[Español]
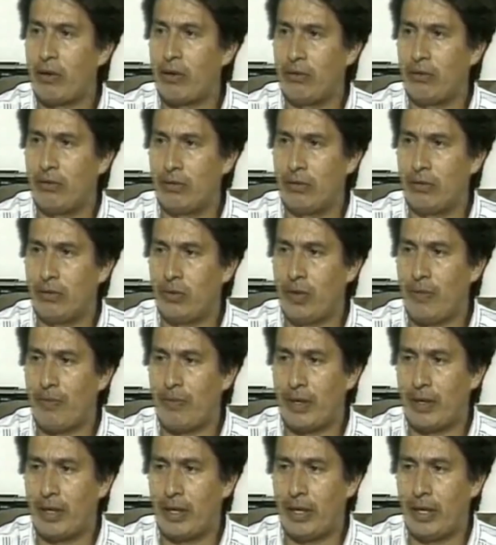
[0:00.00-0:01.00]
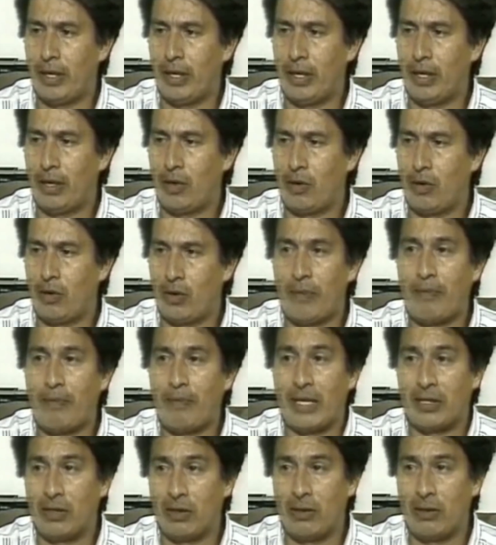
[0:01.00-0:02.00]
con una, con una
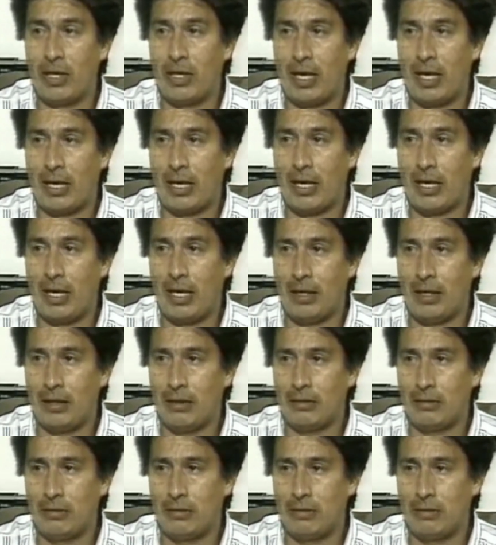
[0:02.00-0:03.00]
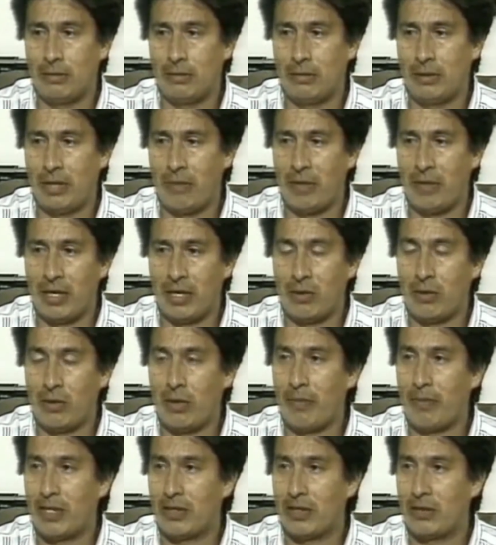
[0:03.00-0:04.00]
persona de acá, de Medellín,
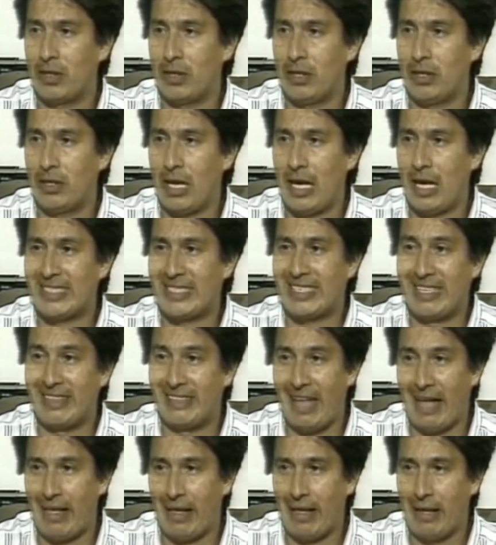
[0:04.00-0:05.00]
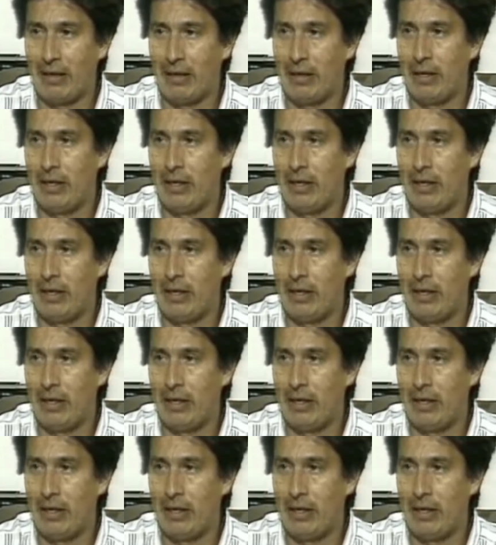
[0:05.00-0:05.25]
una persona asentada